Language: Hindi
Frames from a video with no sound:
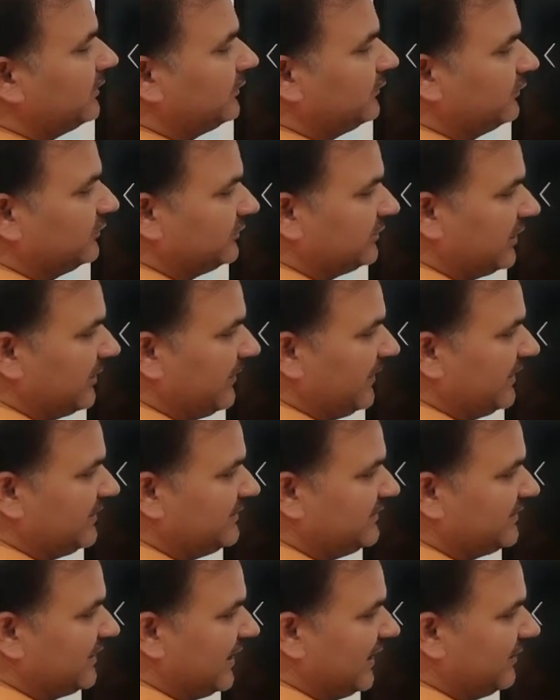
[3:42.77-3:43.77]
उसके
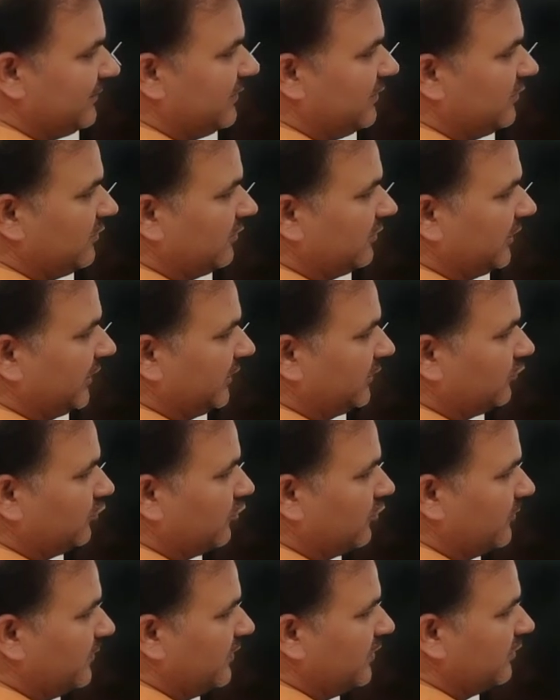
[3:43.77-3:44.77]
बाद चार भी होगा
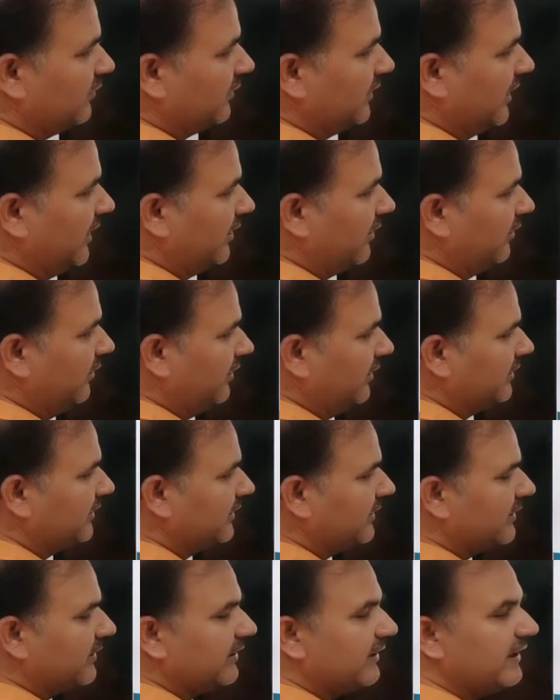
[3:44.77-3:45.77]
दो भी होगा और
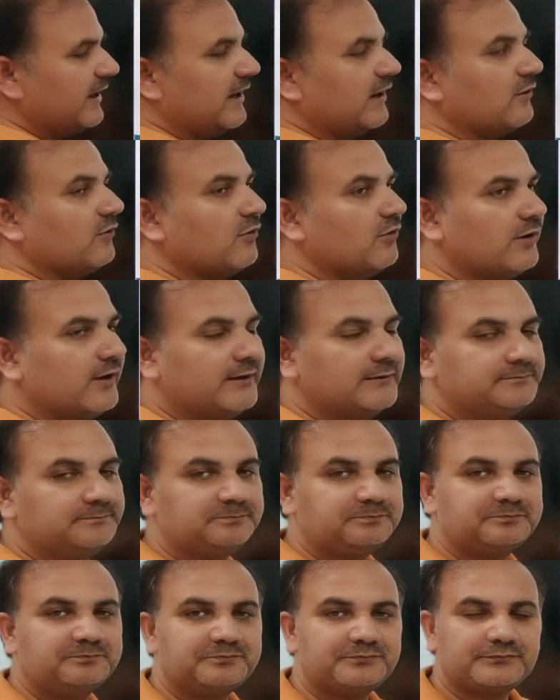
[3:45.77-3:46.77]
एक होगा
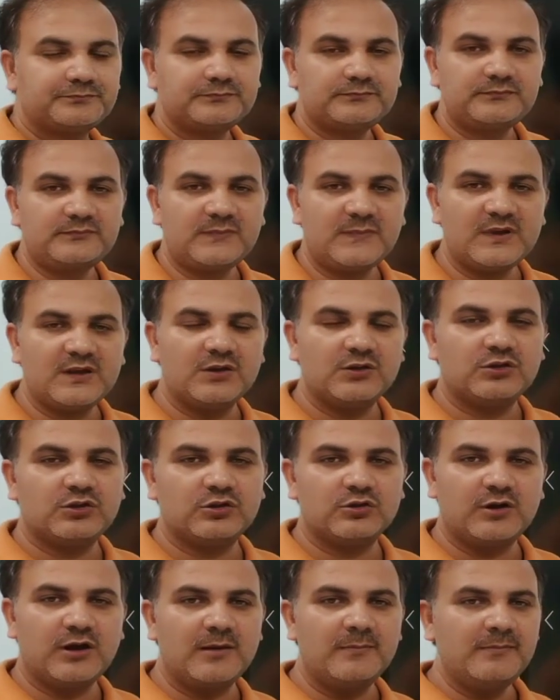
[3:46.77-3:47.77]

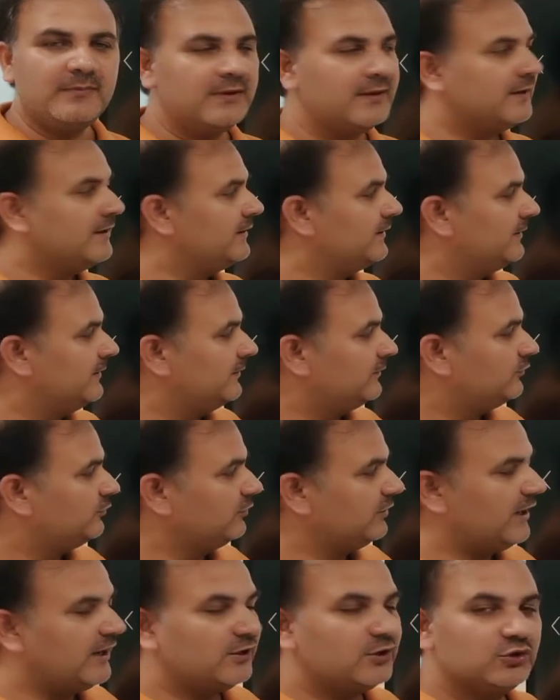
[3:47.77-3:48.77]
तो हम
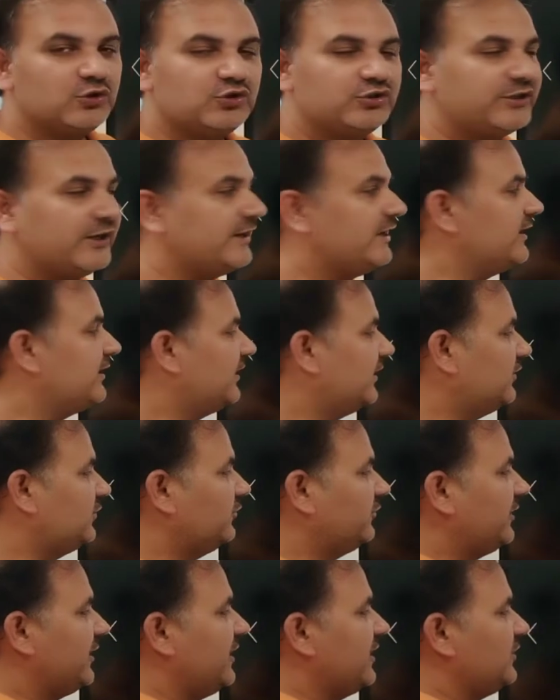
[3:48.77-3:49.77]
सोलह को तो चेक ही कर
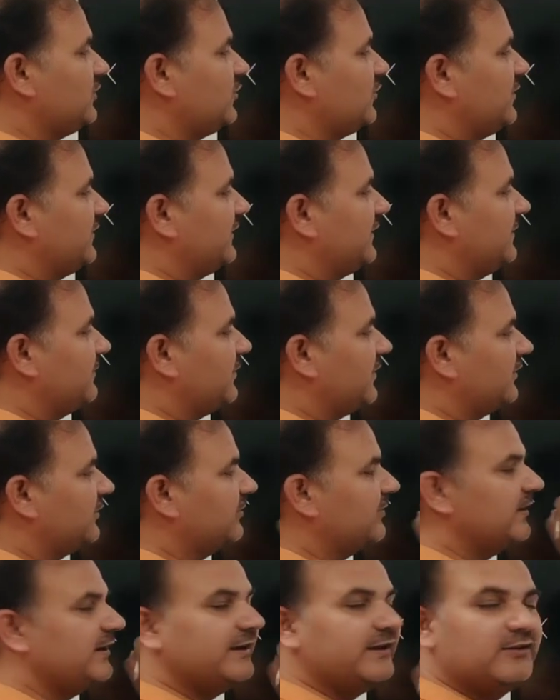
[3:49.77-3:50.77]
चुके हैं तो इसकी
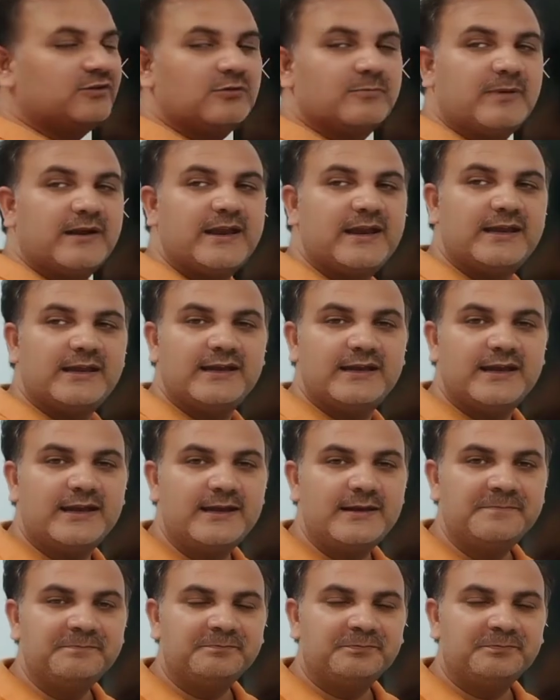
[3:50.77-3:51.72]
पॉसिबिलिटी तो बनेगी नहीं